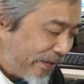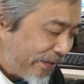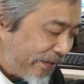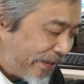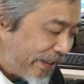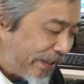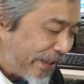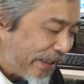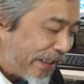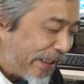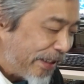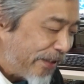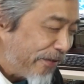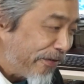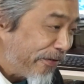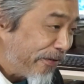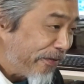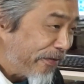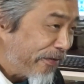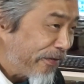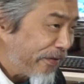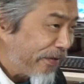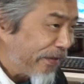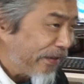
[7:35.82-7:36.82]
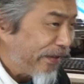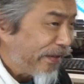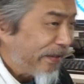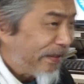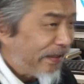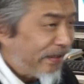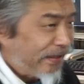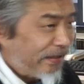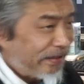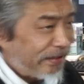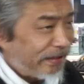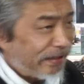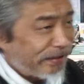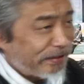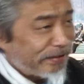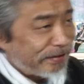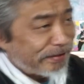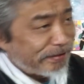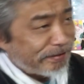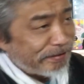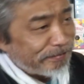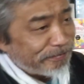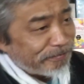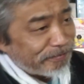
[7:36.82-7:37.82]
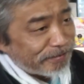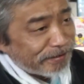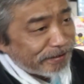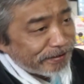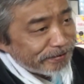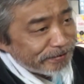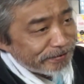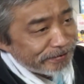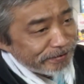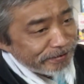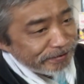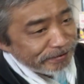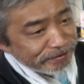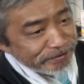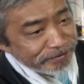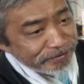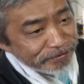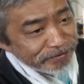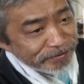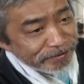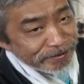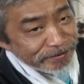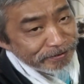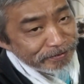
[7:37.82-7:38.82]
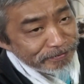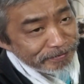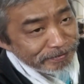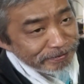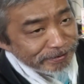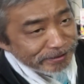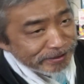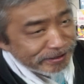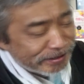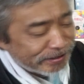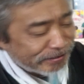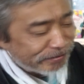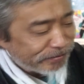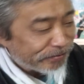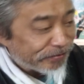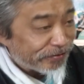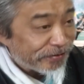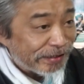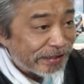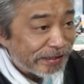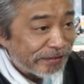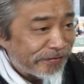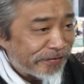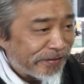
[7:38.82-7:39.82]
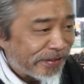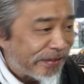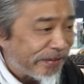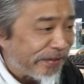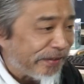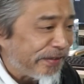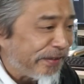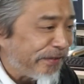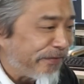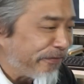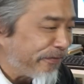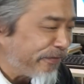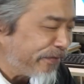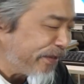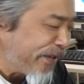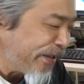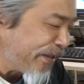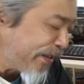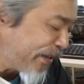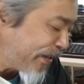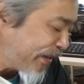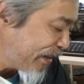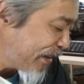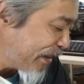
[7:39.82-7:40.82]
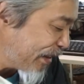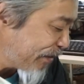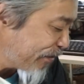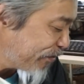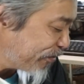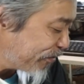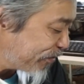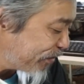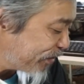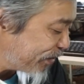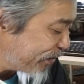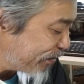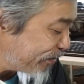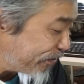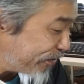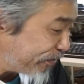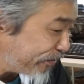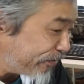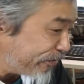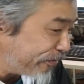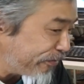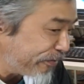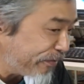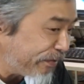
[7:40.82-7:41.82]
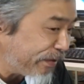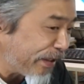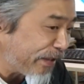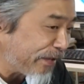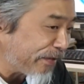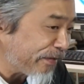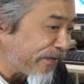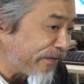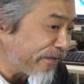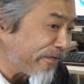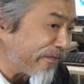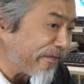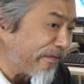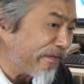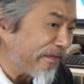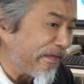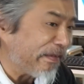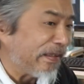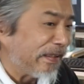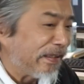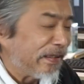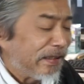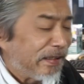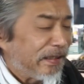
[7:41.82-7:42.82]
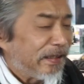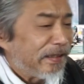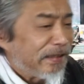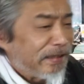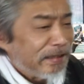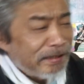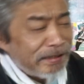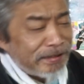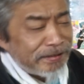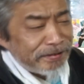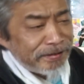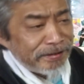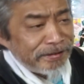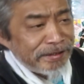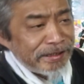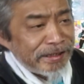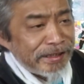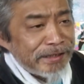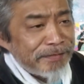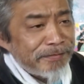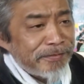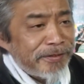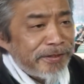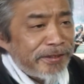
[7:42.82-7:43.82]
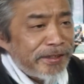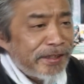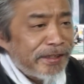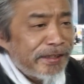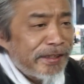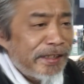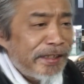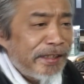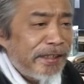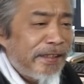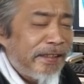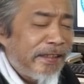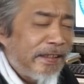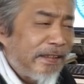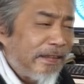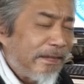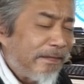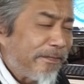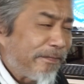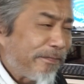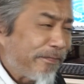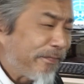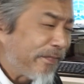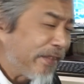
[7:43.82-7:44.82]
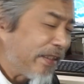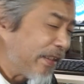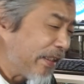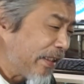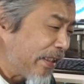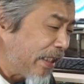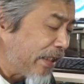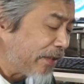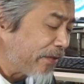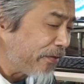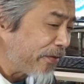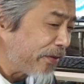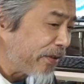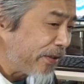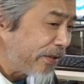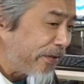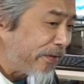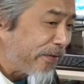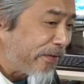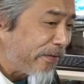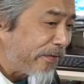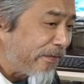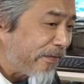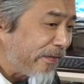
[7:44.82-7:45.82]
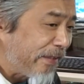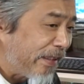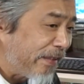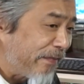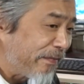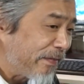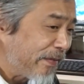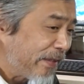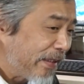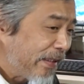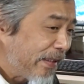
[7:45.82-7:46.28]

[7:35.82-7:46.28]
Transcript: ネタをやってもらって、今日からお前は四郎と名乗れって言って加藤四郎復活で、何も言えない加藤四郎君は